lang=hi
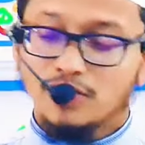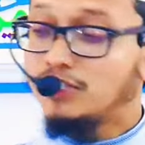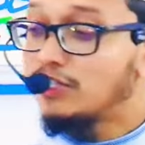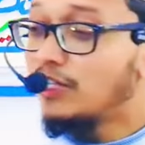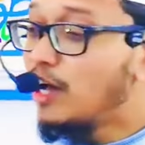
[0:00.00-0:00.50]

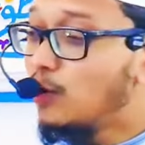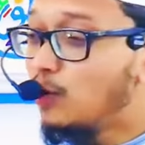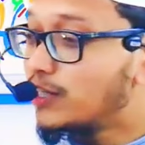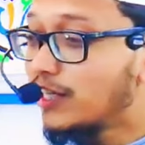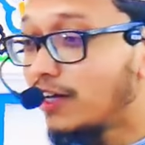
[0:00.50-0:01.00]
जितना
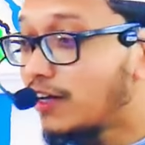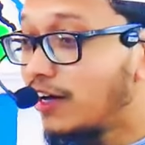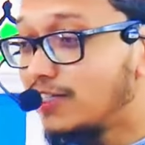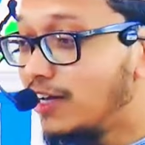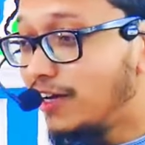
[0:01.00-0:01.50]
हो सके
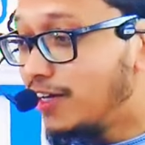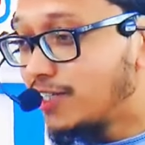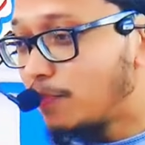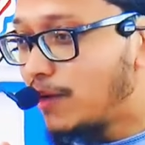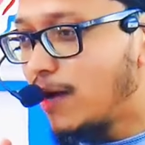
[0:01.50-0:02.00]
कर्ज़ लेने
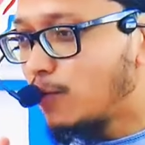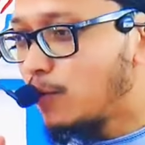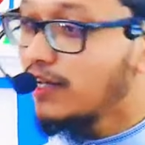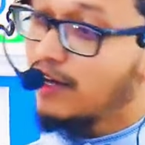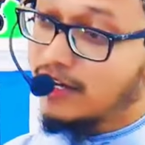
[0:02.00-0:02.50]
से अपने आप को
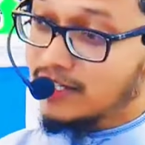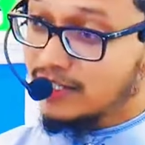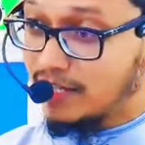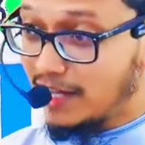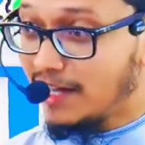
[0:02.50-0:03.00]
बचा कर्ज़
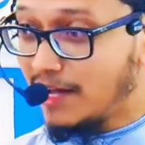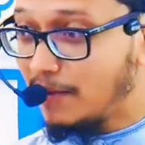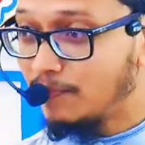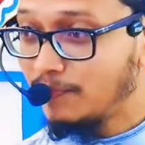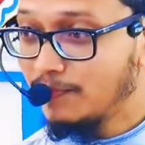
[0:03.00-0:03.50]
दें
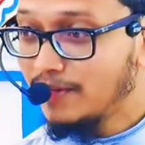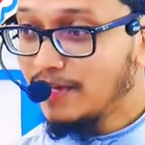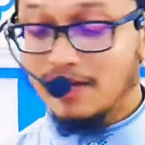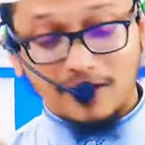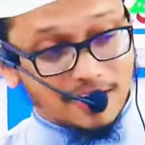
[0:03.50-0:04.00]
आप
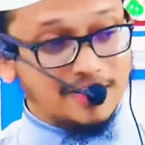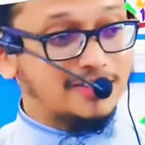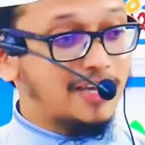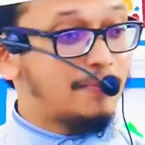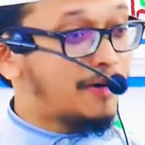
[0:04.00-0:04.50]
कर्ज
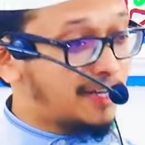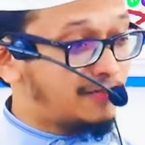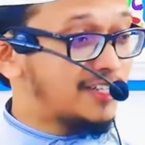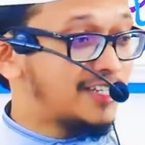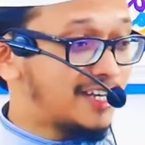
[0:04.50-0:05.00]
दें बड़ी
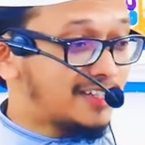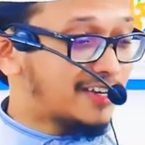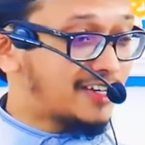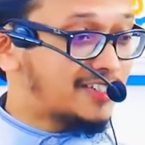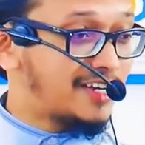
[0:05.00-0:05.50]
फजीलत है
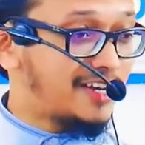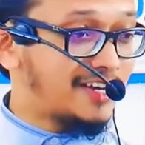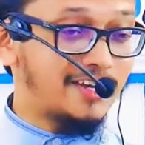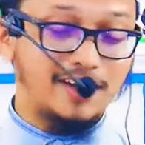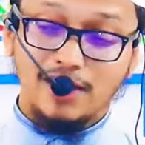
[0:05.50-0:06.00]
कर्ज देने
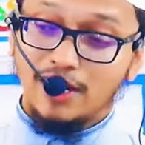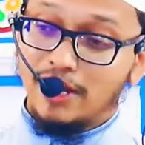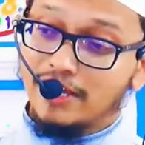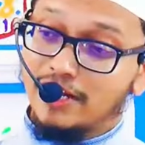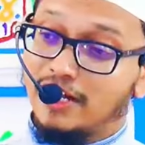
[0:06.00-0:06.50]
की
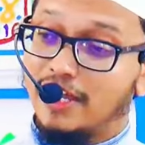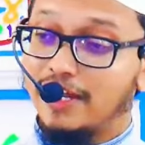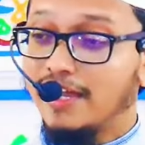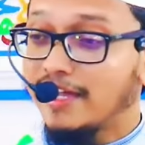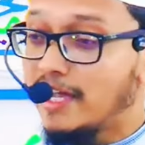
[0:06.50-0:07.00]
लेकिन
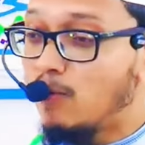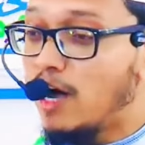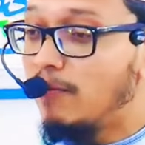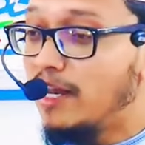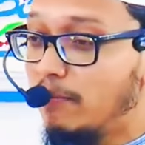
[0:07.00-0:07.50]
लेने के
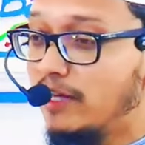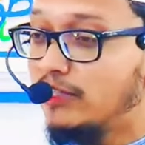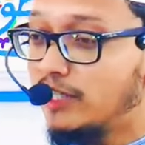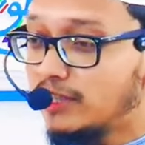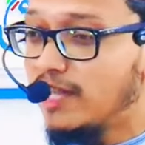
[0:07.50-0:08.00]
मामले में
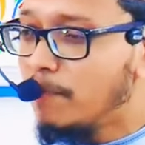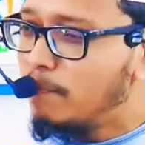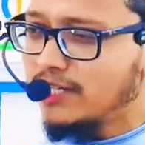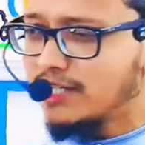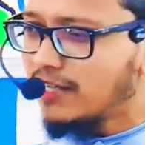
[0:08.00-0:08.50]
जितना
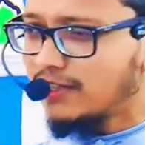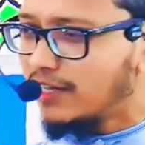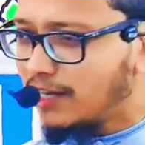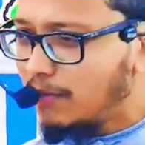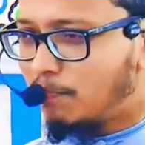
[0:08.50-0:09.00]
बच सकते
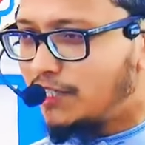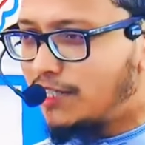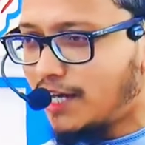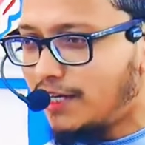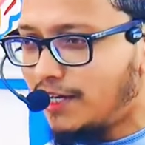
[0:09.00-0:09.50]
हैं बच
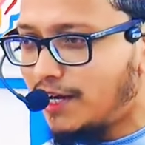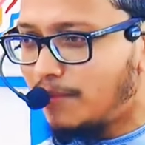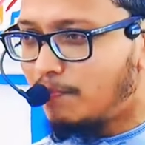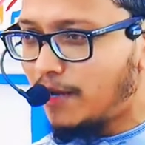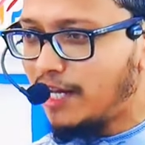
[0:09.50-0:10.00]
जाइए
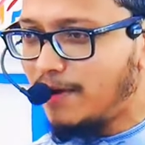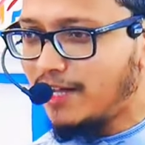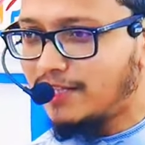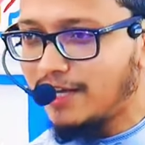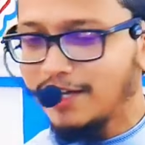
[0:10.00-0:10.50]
आप पहली
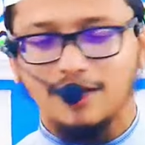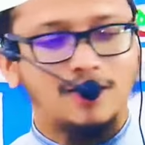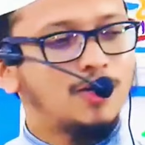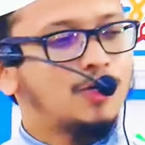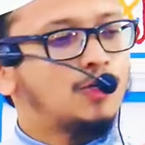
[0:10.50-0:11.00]
बात ये
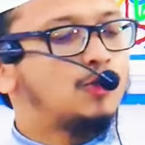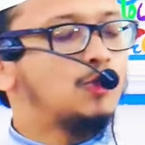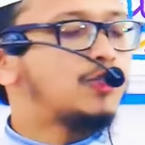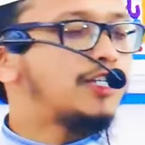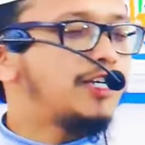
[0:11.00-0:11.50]

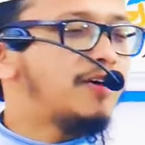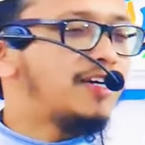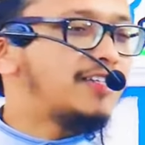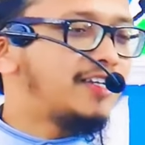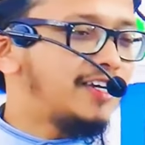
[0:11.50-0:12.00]
दूसरी
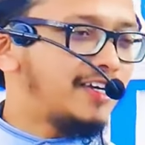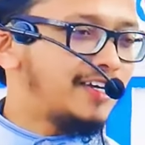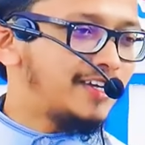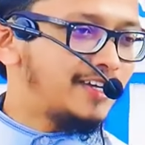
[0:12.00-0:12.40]
बात ये है